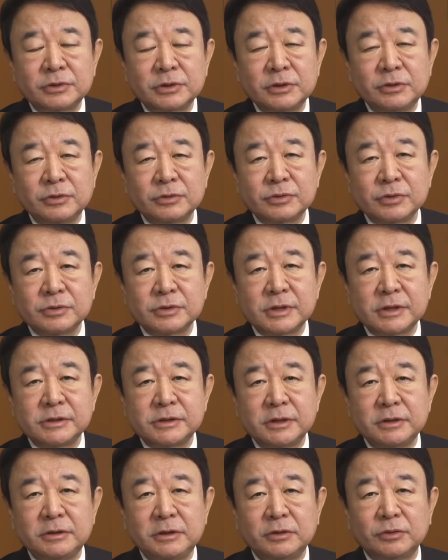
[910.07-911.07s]
次の総裁
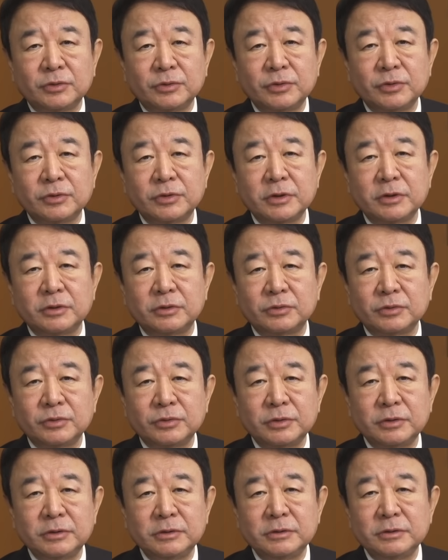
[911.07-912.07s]
選に投票できる
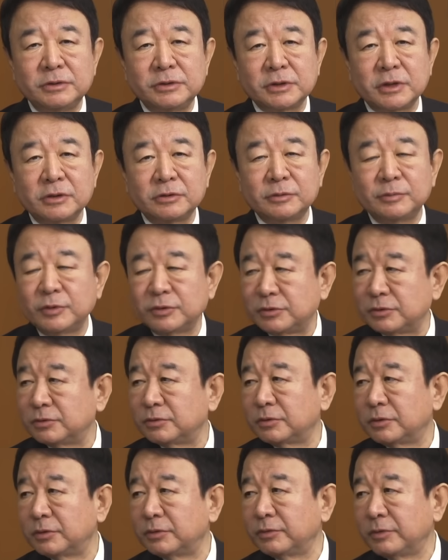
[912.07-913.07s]
党員資格募集っ
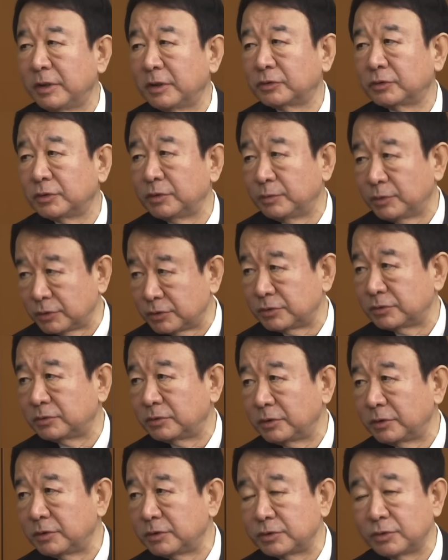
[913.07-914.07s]
ていうのは党員募集っ
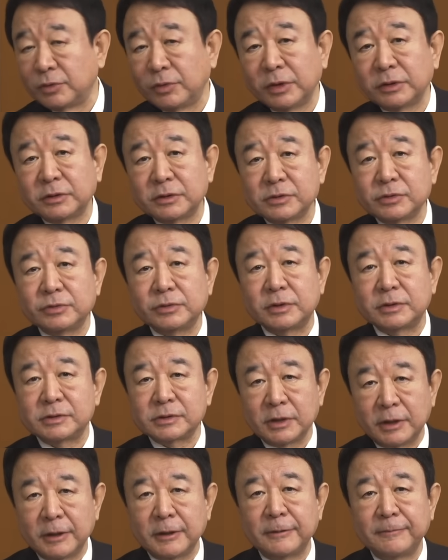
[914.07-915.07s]
ていうのは一応終わったそうです
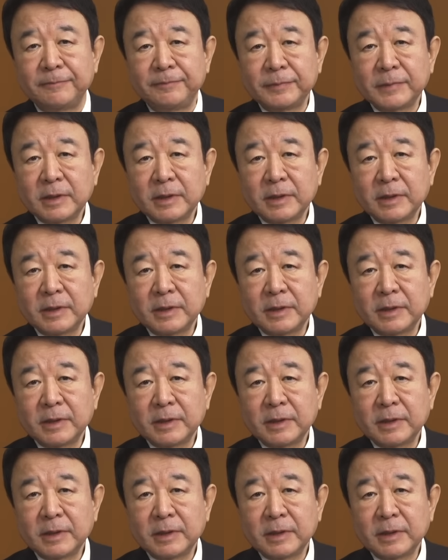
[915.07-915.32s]
が、